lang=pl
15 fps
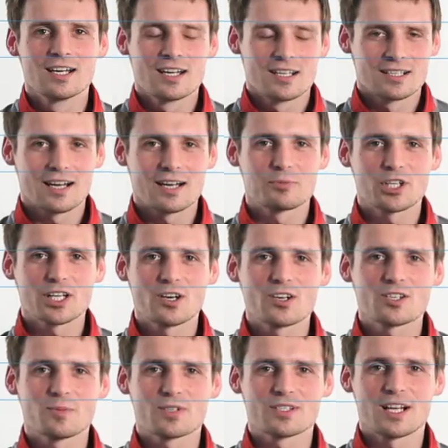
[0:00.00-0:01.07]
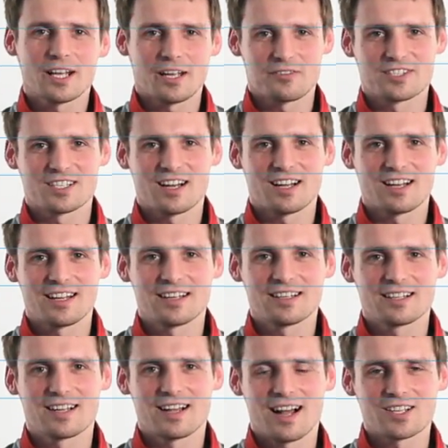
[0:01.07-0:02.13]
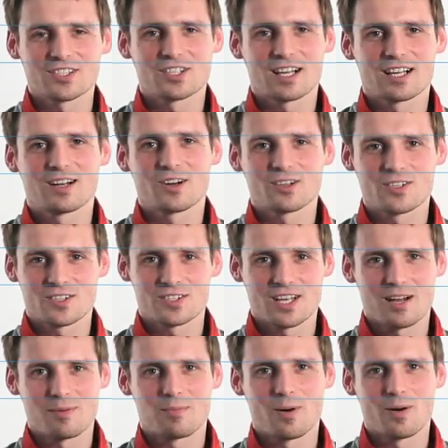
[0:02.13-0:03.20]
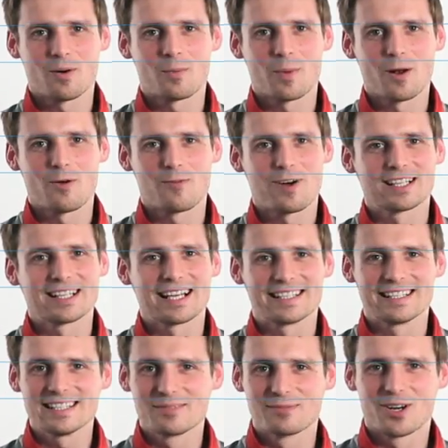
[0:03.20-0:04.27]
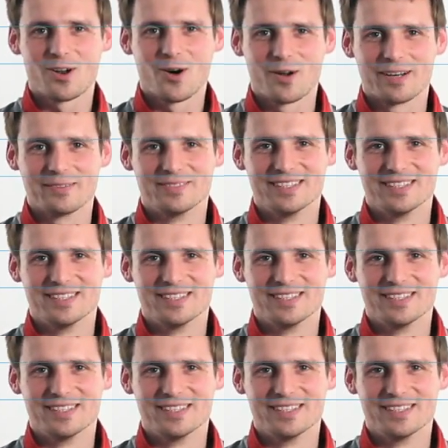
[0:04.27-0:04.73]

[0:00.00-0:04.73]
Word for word: Dla lepszego rozpoznania w skale, każda kość została pomalowana innym kolorem.